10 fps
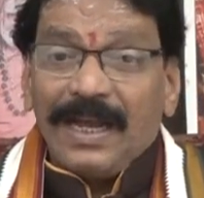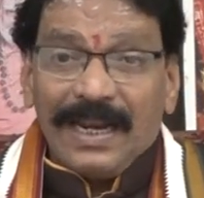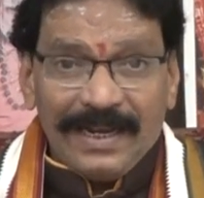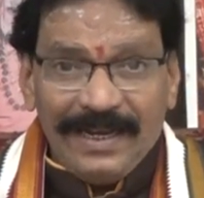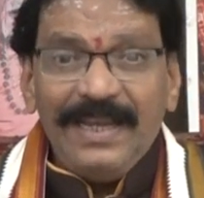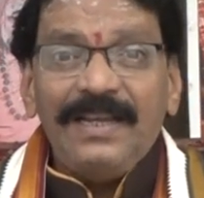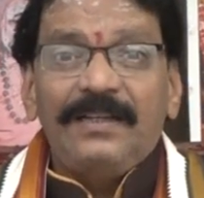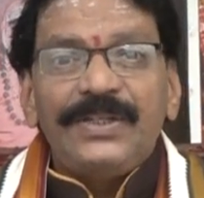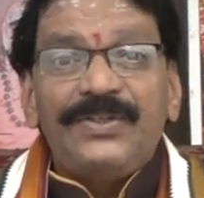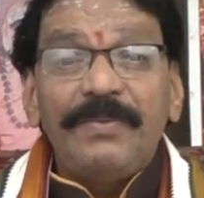అలాగే
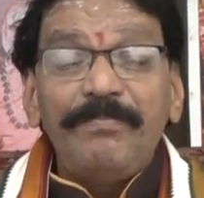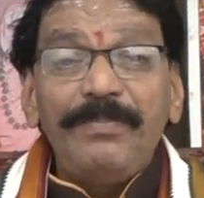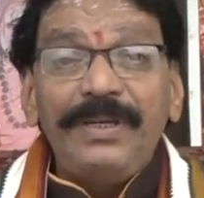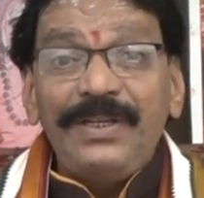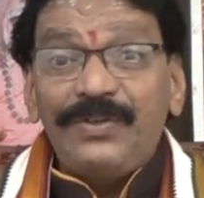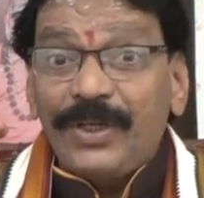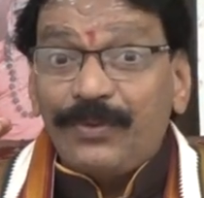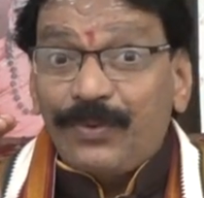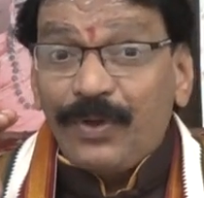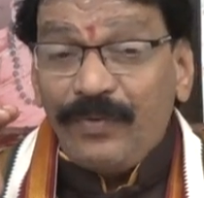జమ్మి
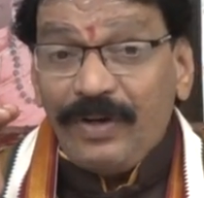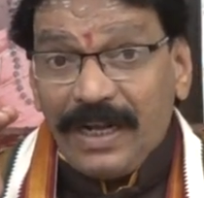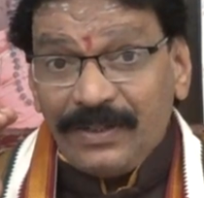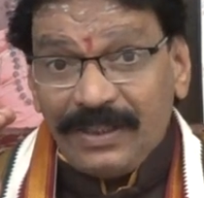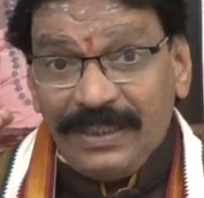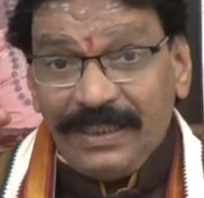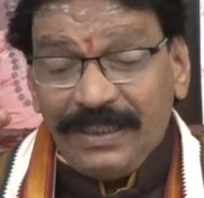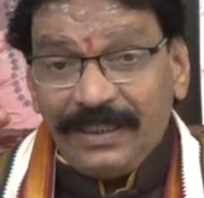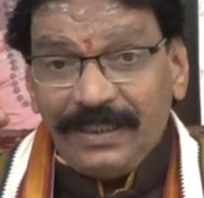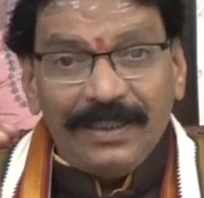శత్రు వినాశిని
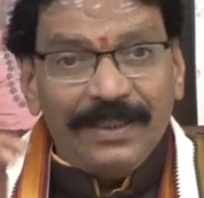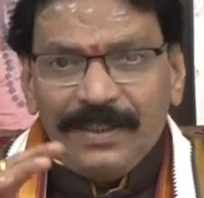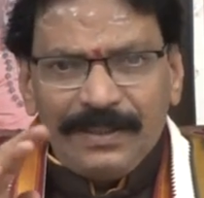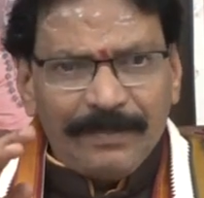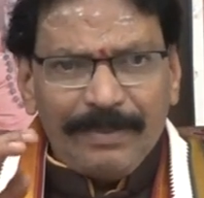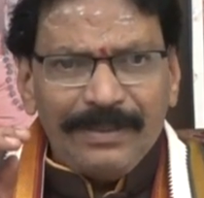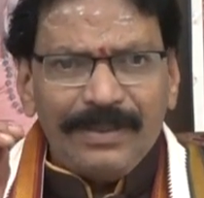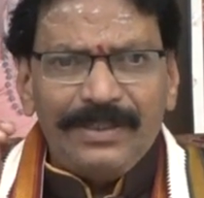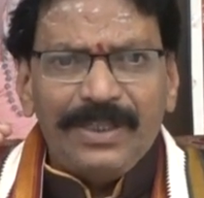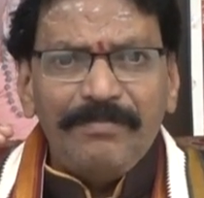చెప్పే
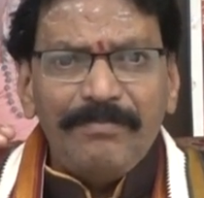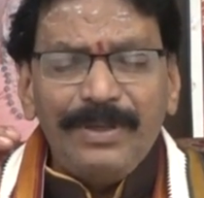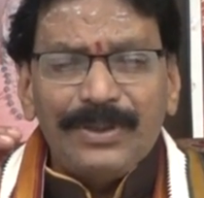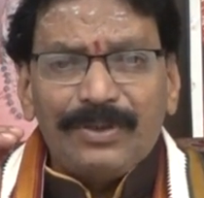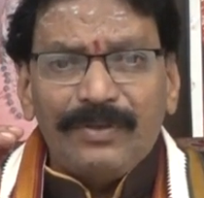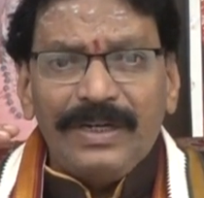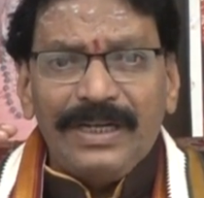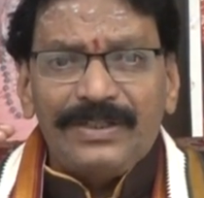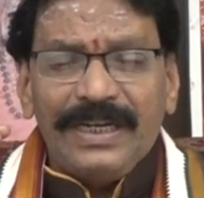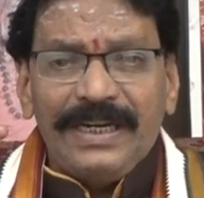కదండి జమ్మి శత్రు
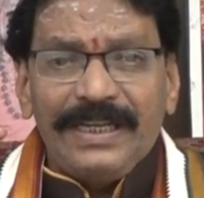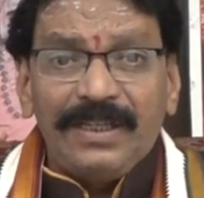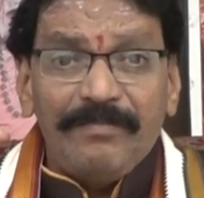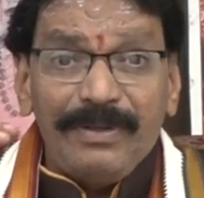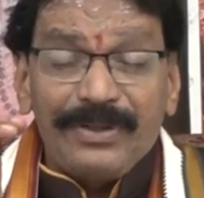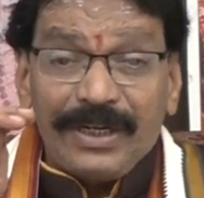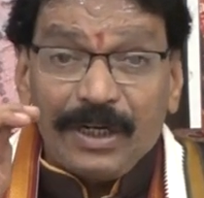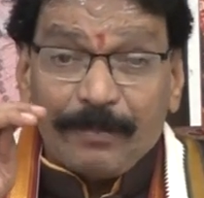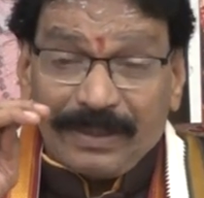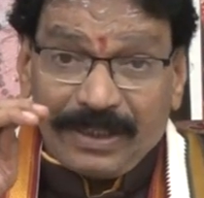వినాశిని అంటే జమ్మి
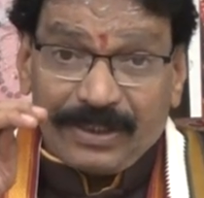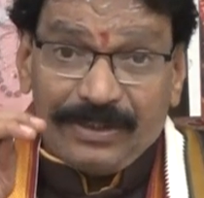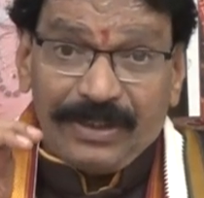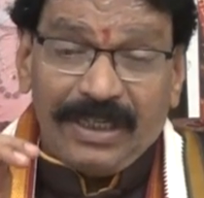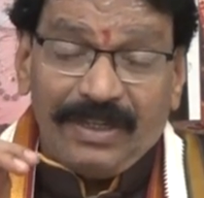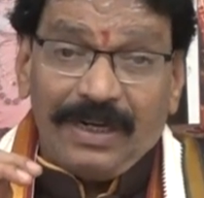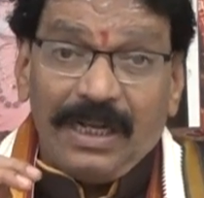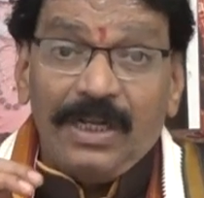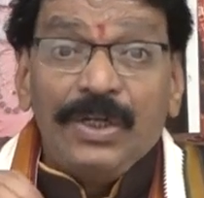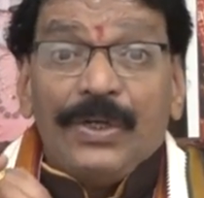చెట్టుకు ప్రదక్షిణ చేయడం వల్ల
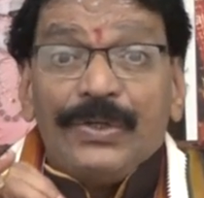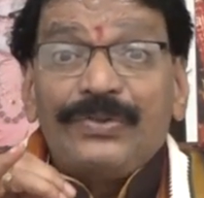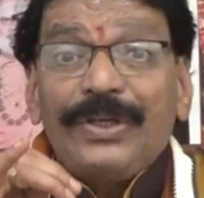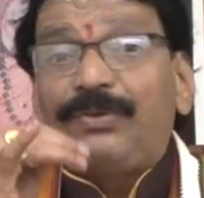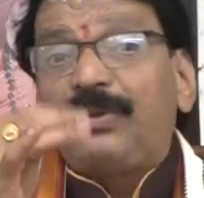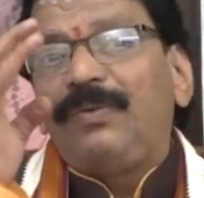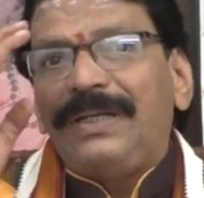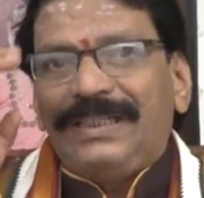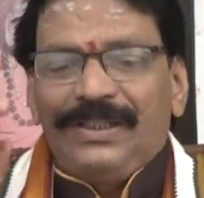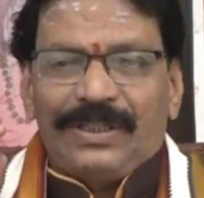శత్రువులు
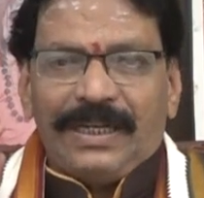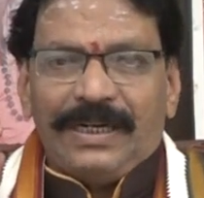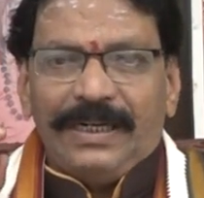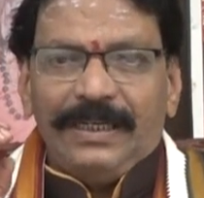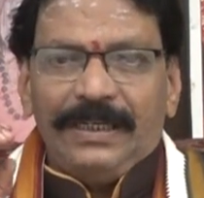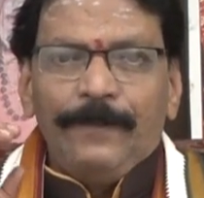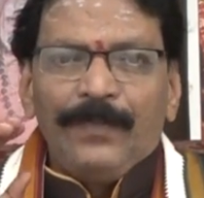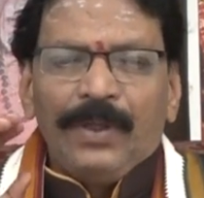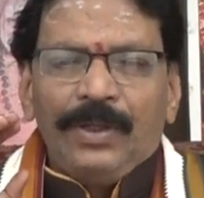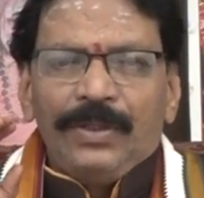నశిస్తారండి
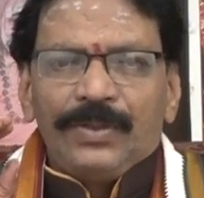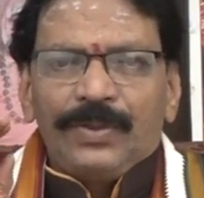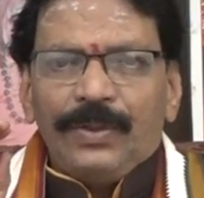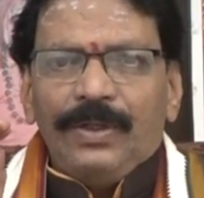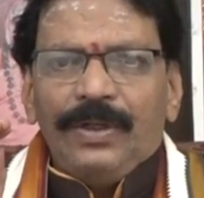సో